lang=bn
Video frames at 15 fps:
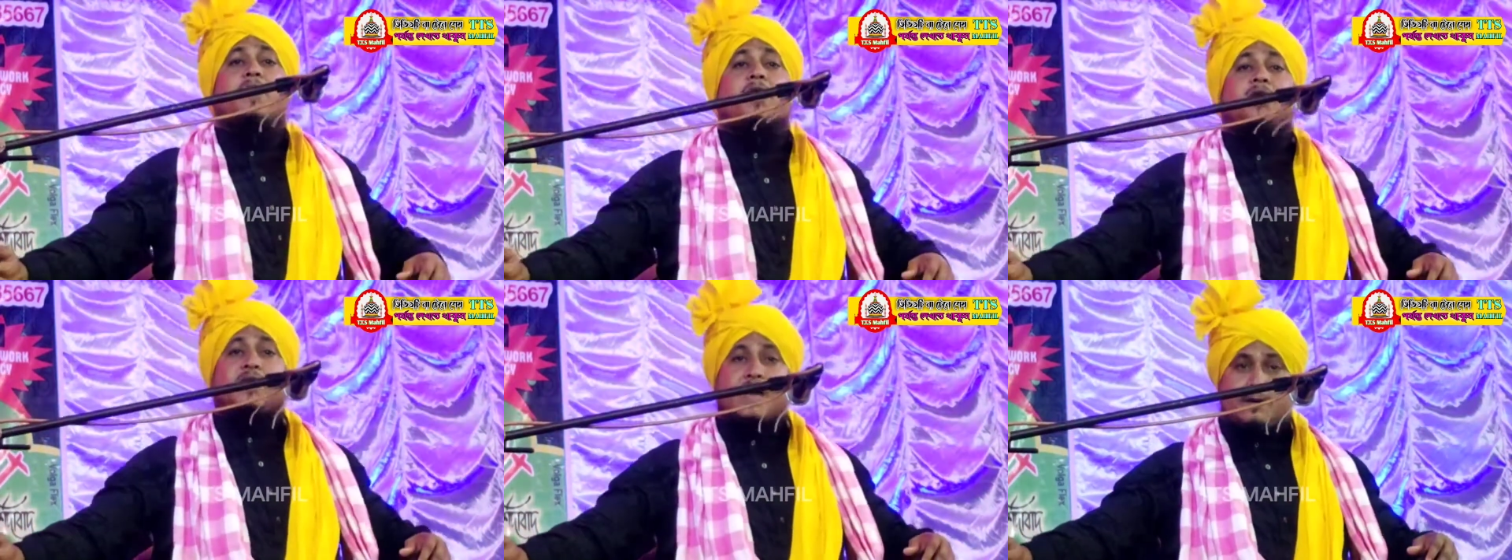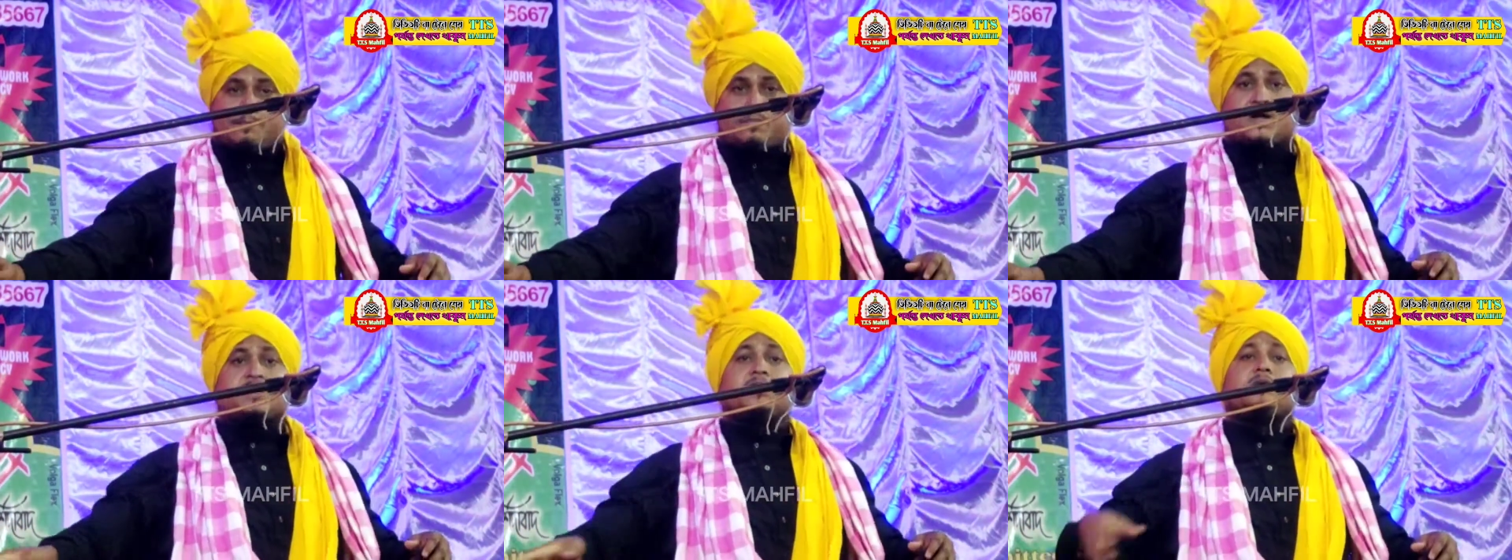বাকি
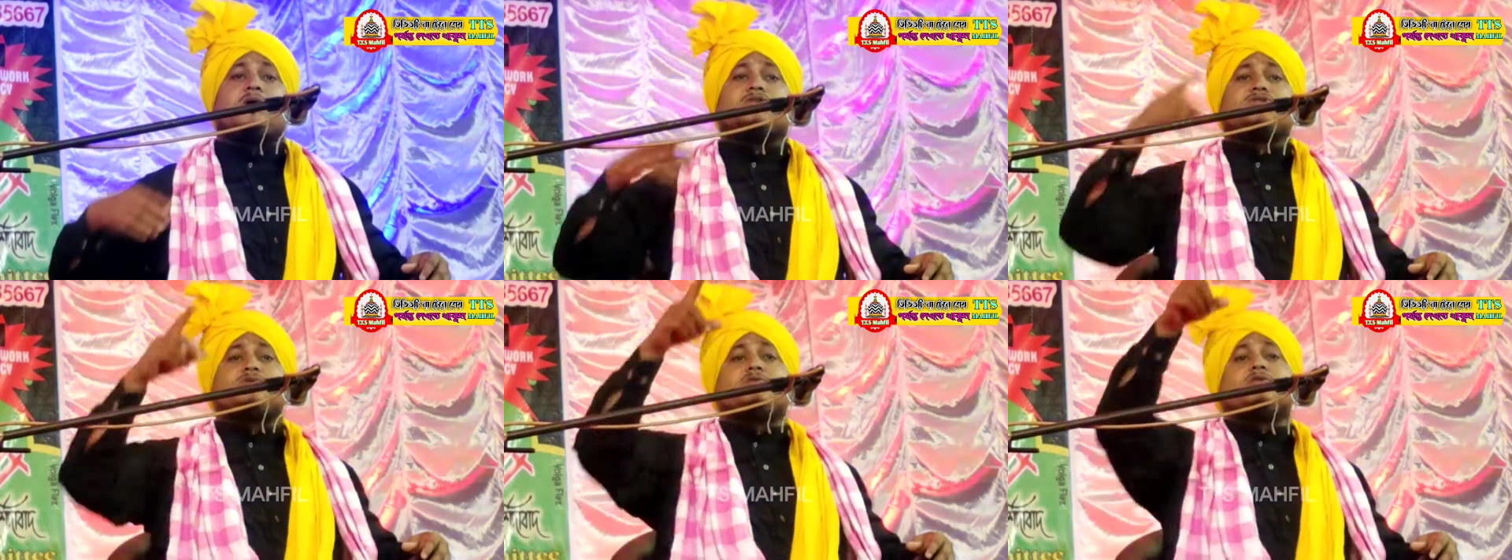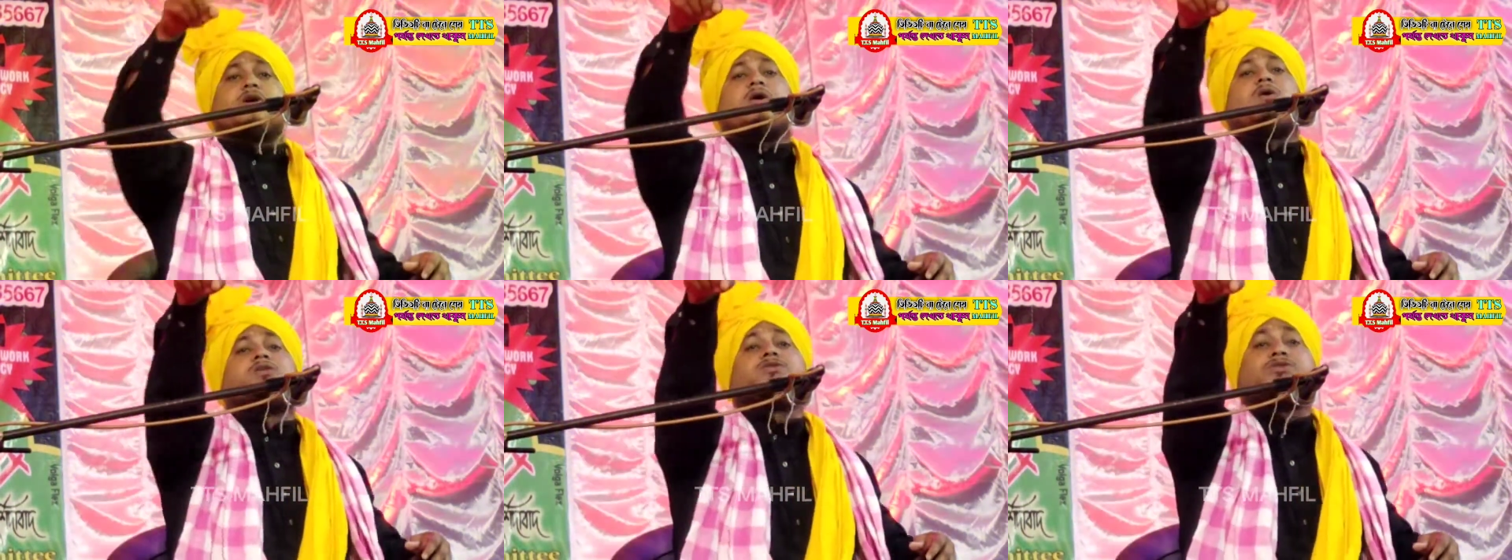আপনাদের
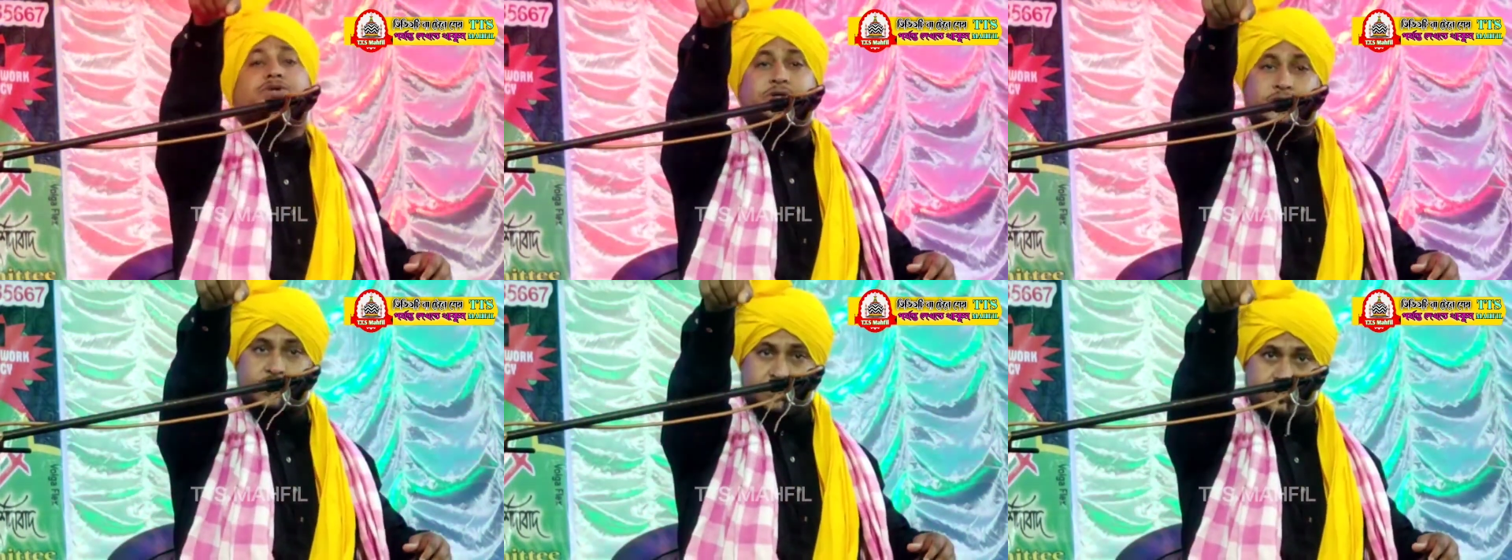অসুবিধা হচ্ছে